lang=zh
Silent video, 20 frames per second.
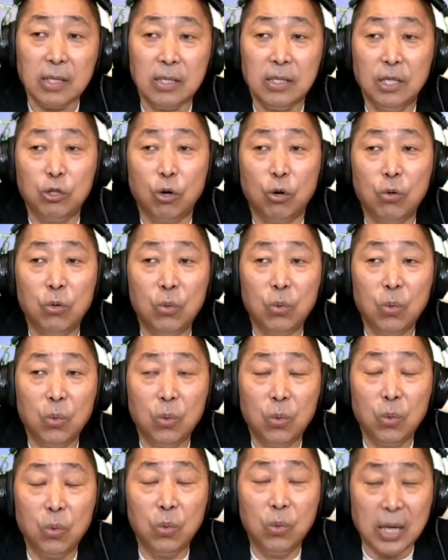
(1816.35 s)
你从
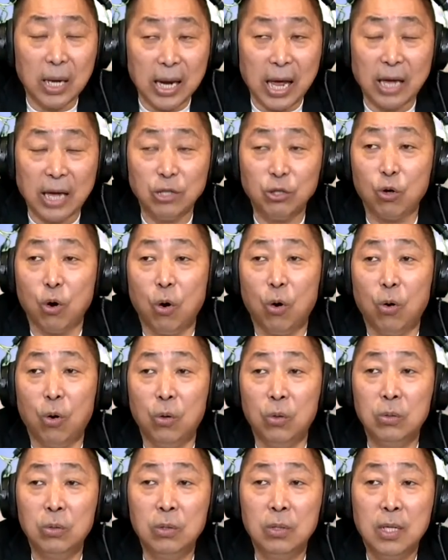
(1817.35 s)
乌克兰，
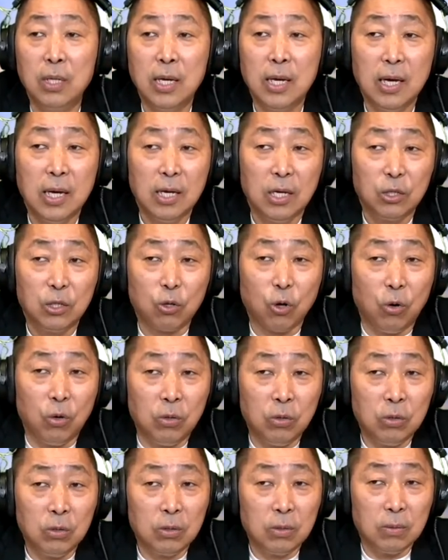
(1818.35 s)
从
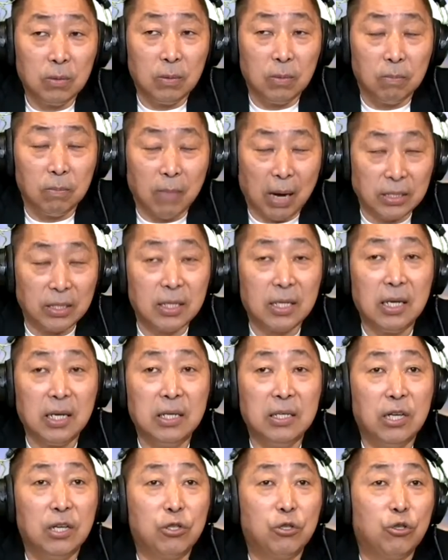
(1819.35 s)
从马斯
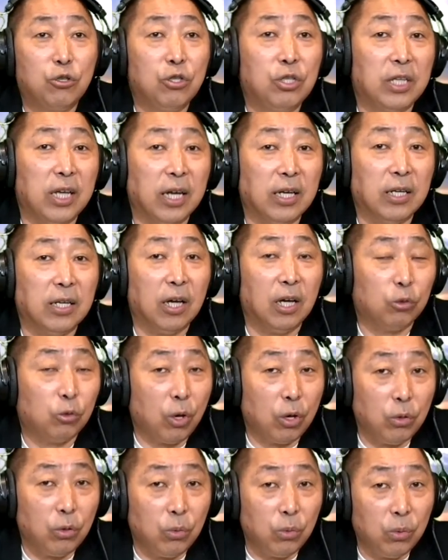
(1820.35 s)
克呢之前呢，
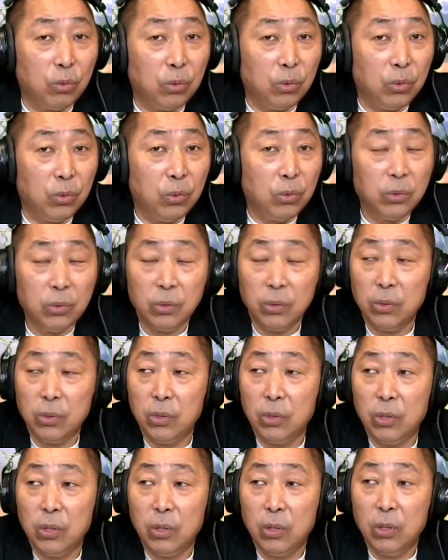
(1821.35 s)
对于
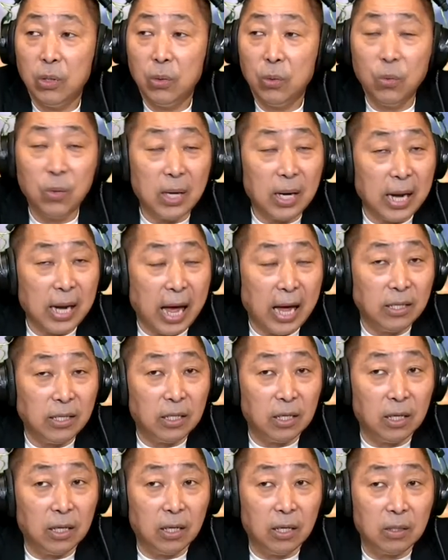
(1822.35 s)
乌克
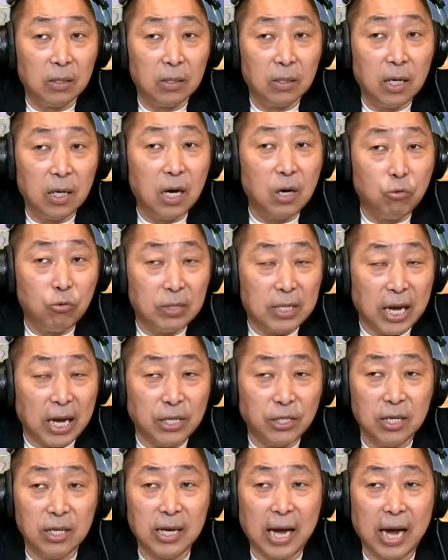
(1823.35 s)
兰的俄乌
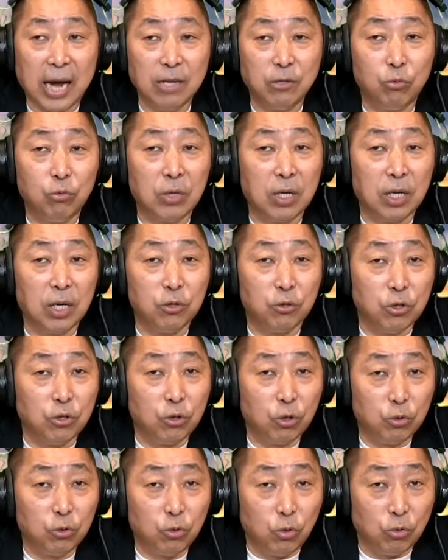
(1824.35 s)
战争该如何
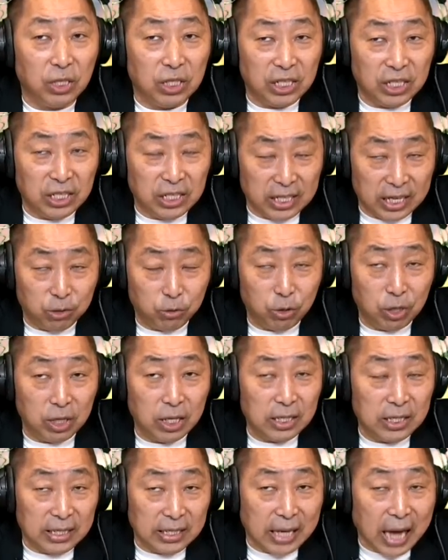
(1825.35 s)
寻求终极解决
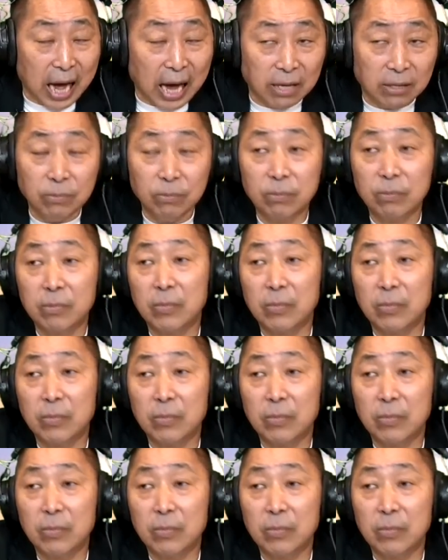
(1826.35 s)
的提案，